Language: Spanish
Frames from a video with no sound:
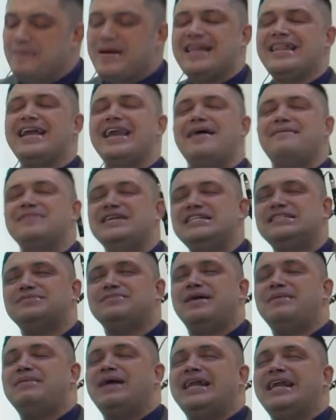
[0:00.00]
de la
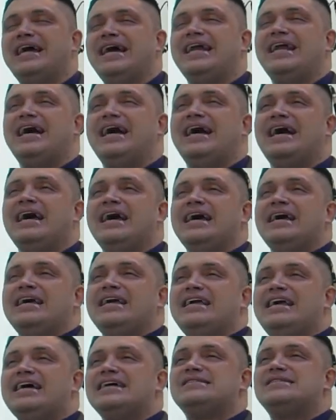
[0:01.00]
misma manera.
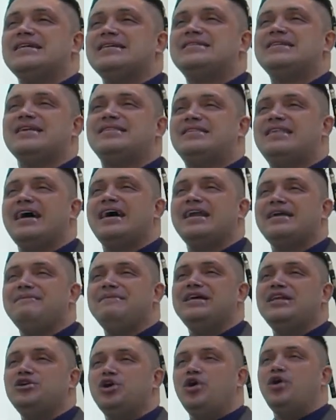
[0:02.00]
Y es ese
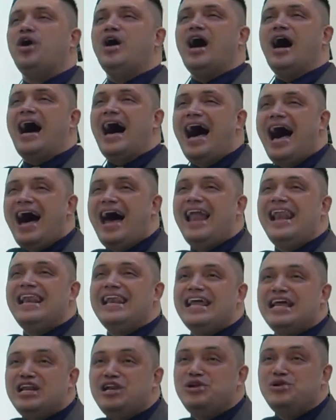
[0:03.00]
término
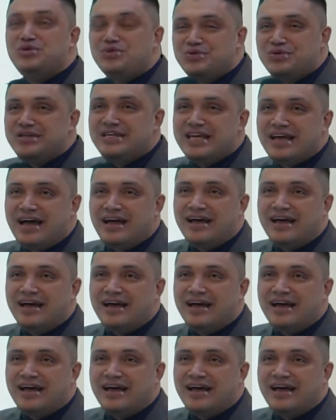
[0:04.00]
aleluya.